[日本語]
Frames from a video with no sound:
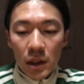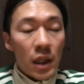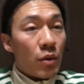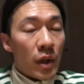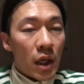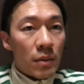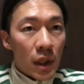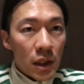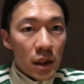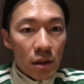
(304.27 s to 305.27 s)
あ何を選ぶ
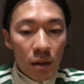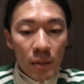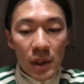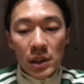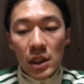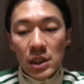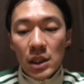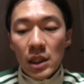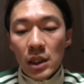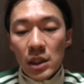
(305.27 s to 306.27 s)
かっていうのは皆さん次
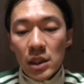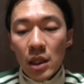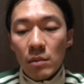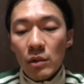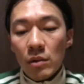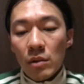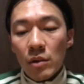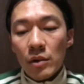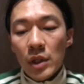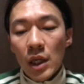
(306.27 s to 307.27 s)
第なんですけどもこ
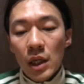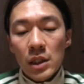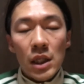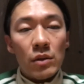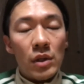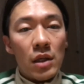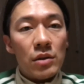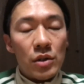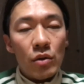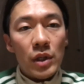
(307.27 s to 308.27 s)
ういう結果がちゃんと出
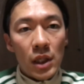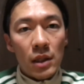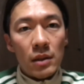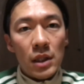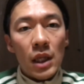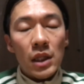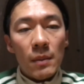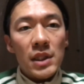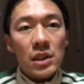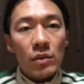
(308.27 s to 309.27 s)
る商品になって
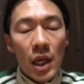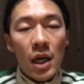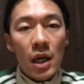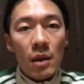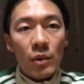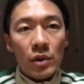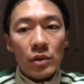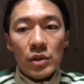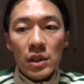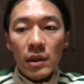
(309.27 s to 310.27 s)
ますので僕
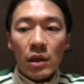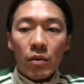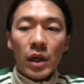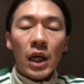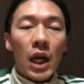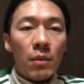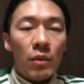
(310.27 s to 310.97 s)
としてはこれから